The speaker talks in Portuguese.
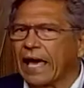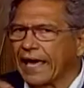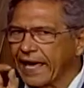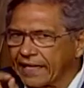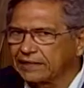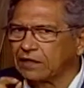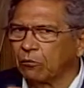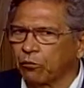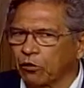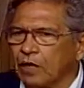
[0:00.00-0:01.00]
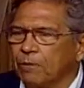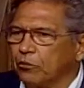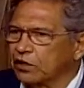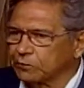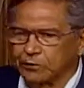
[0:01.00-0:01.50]
Esse é um,
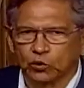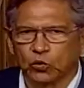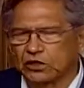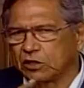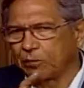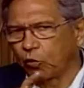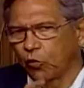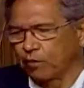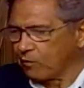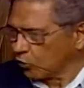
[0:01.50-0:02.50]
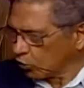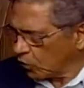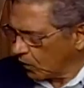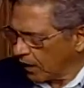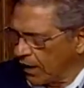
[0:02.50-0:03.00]
muitas pessoas se preocupam muito
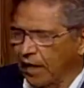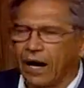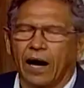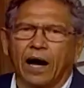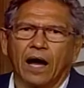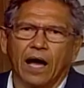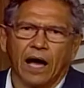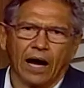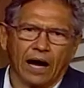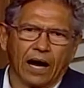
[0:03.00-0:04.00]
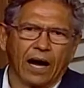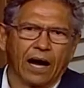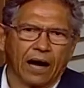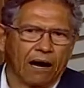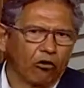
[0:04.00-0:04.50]
com a, a,
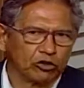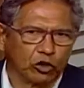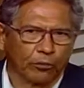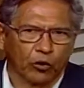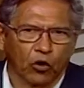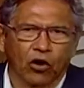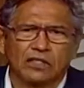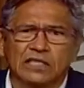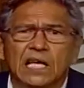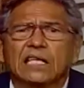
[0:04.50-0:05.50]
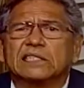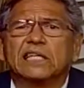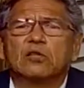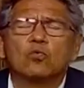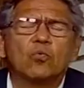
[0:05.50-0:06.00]
a osteoporose
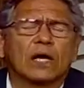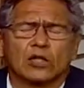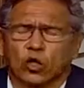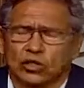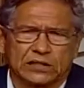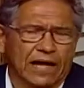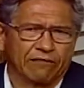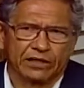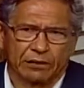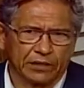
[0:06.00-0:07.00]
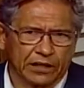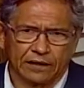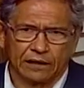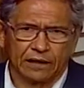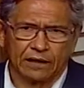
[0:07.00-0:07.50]
sem nunca dosar a vitamina
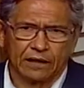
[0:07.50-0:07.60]
D.